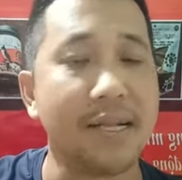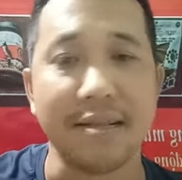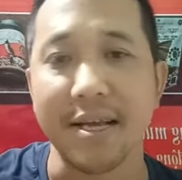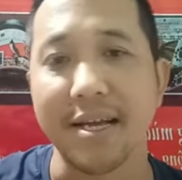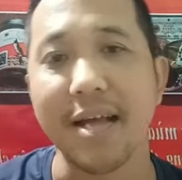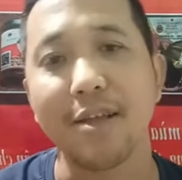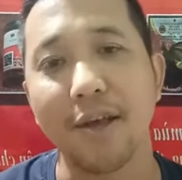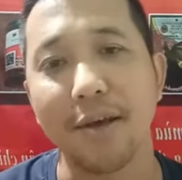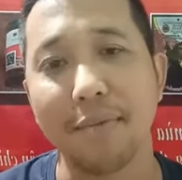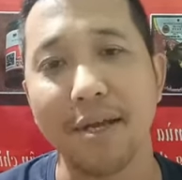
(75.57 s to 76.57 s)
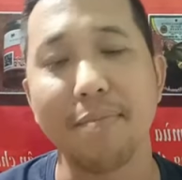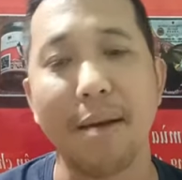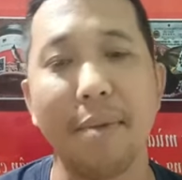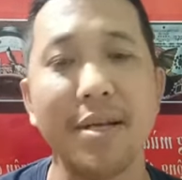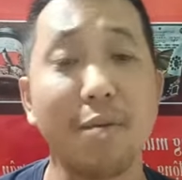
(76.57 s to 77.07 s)
Thì cái chuyện mà chim
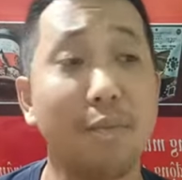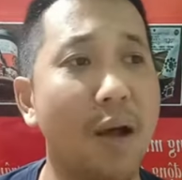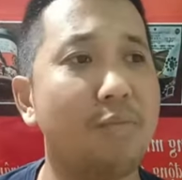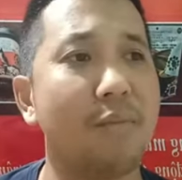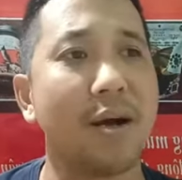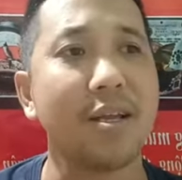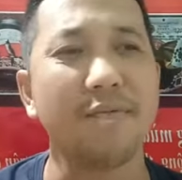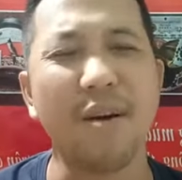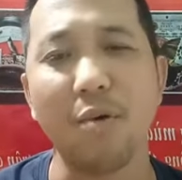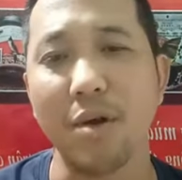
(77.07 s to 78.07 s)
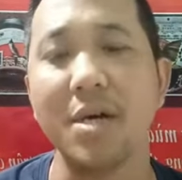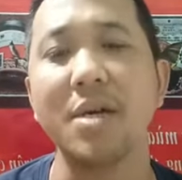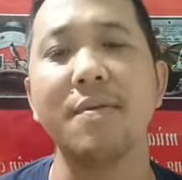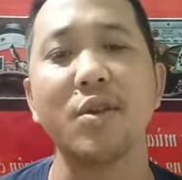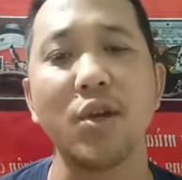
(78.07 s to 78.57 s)
mà mới sông Long mà cái chuyện vào lửa
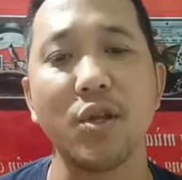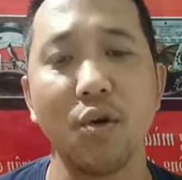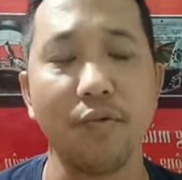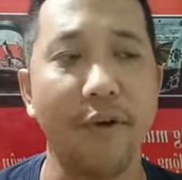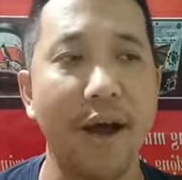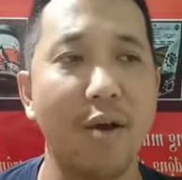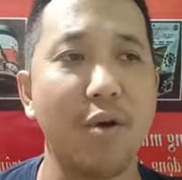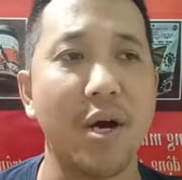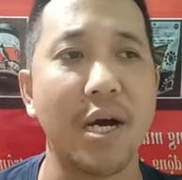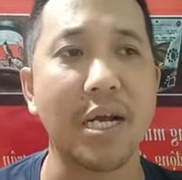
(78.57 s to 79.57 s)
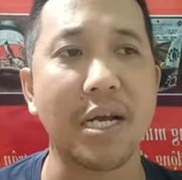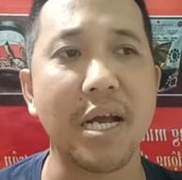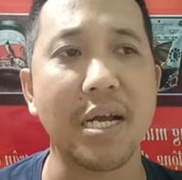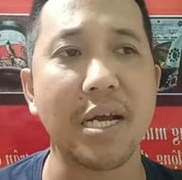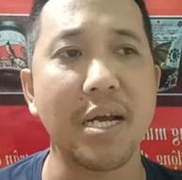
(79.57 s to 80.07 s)
nó phải tùy thuộc vào
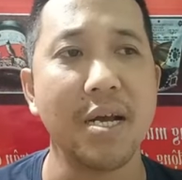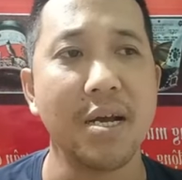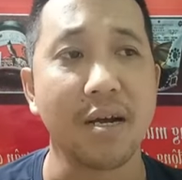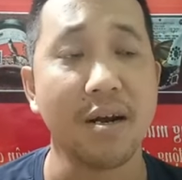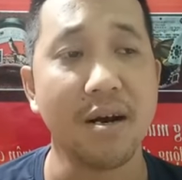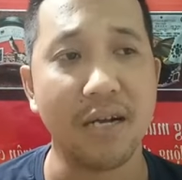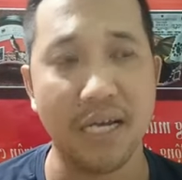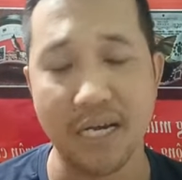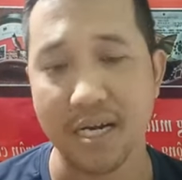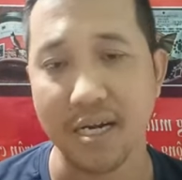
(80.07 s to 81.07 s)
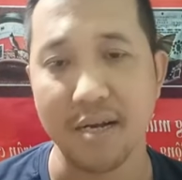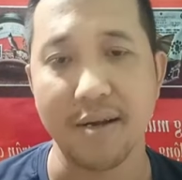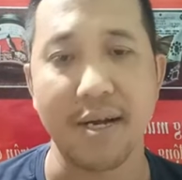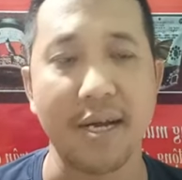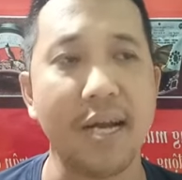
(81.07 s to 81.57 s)
cái cơ địa,
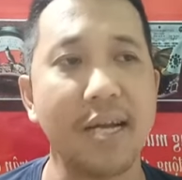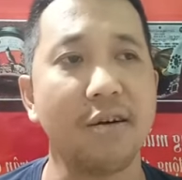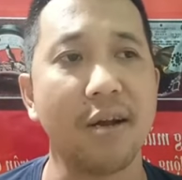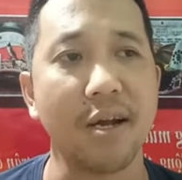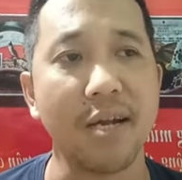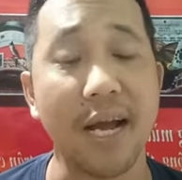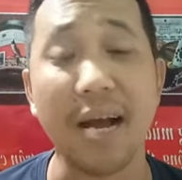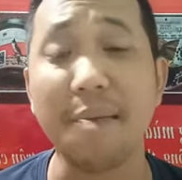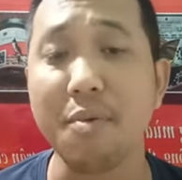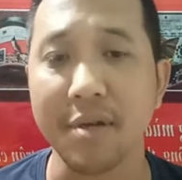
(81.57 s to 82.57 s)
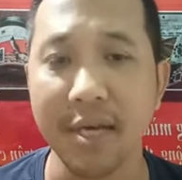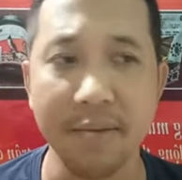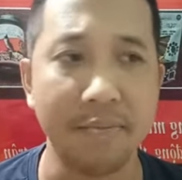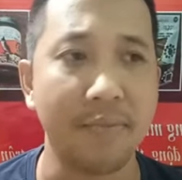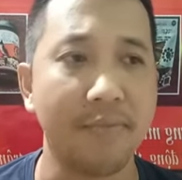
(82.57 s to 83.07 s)
cái gọi là cái đẳng cấp con
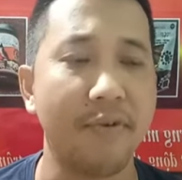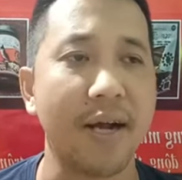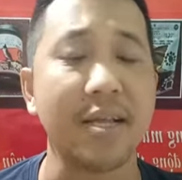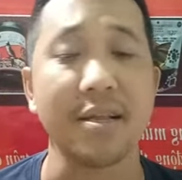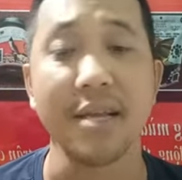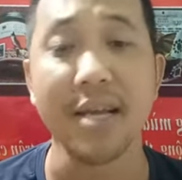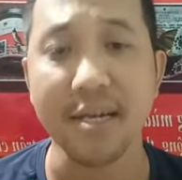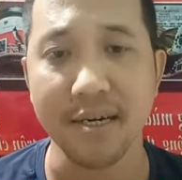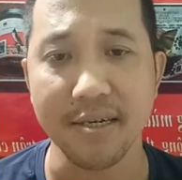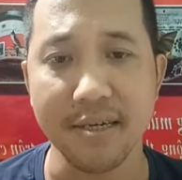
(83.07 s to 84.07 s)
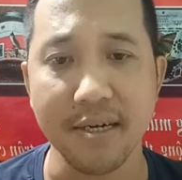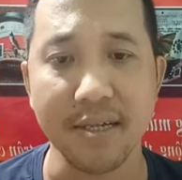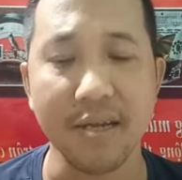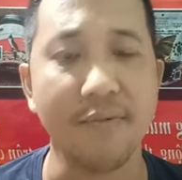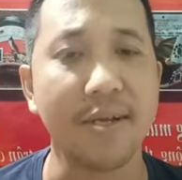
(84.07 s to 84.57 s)
chim và cái thời tiết nữa,
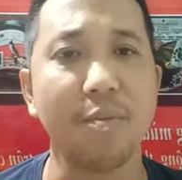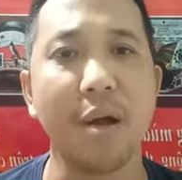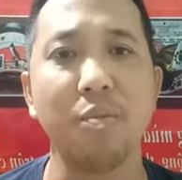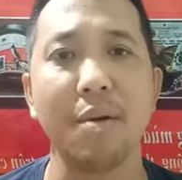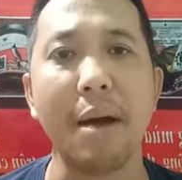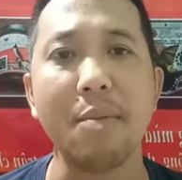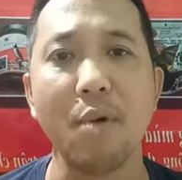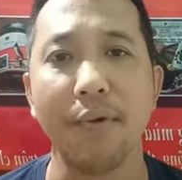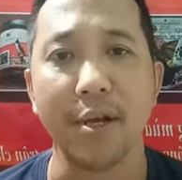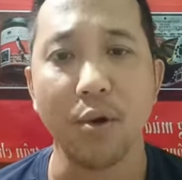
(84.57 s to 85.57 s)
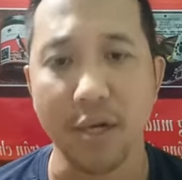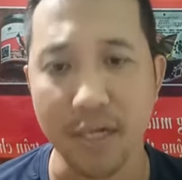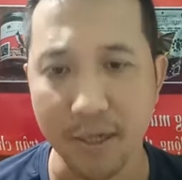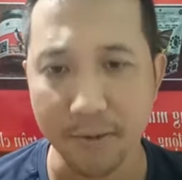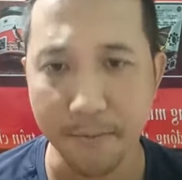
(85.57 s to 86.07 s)
chứ không phải sông Long là bắt buộc phải vô
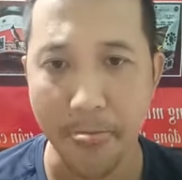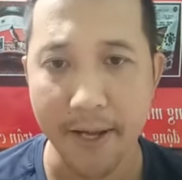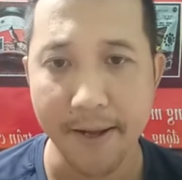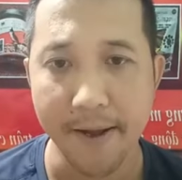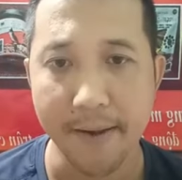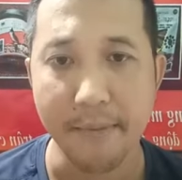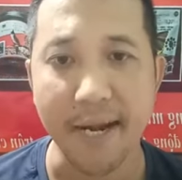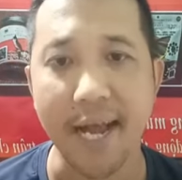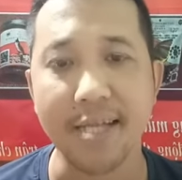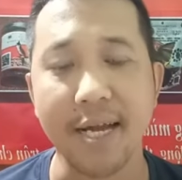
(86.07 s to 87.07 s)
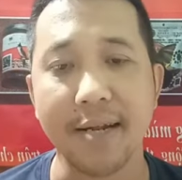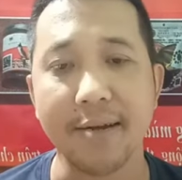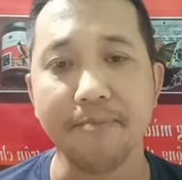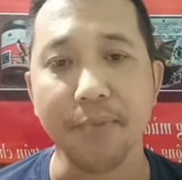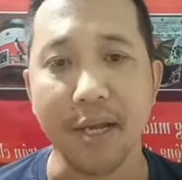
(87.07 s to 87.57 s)
lửa đâu. Mấy càng hết trên
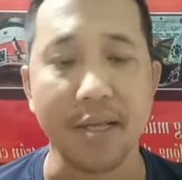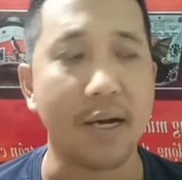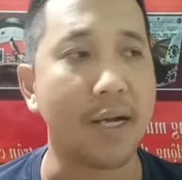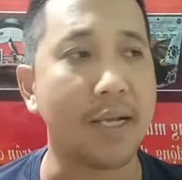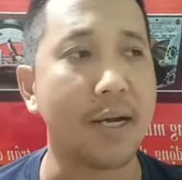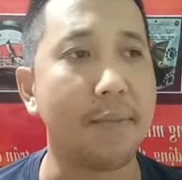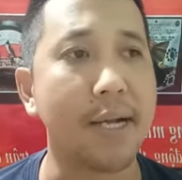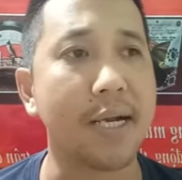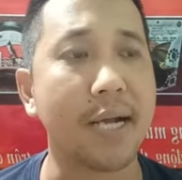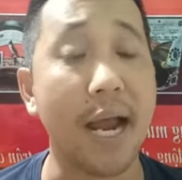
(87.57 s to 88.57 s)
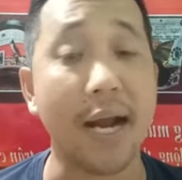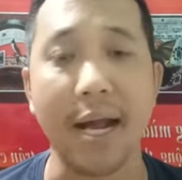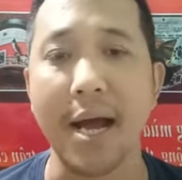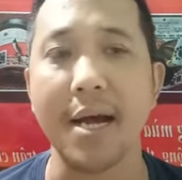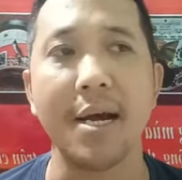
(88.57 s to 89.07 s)
hiện tại giờ mấy càng
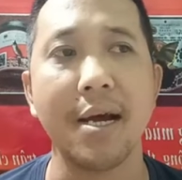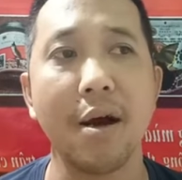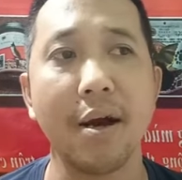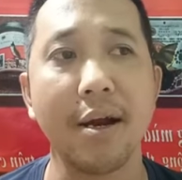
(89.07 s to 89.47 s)
đã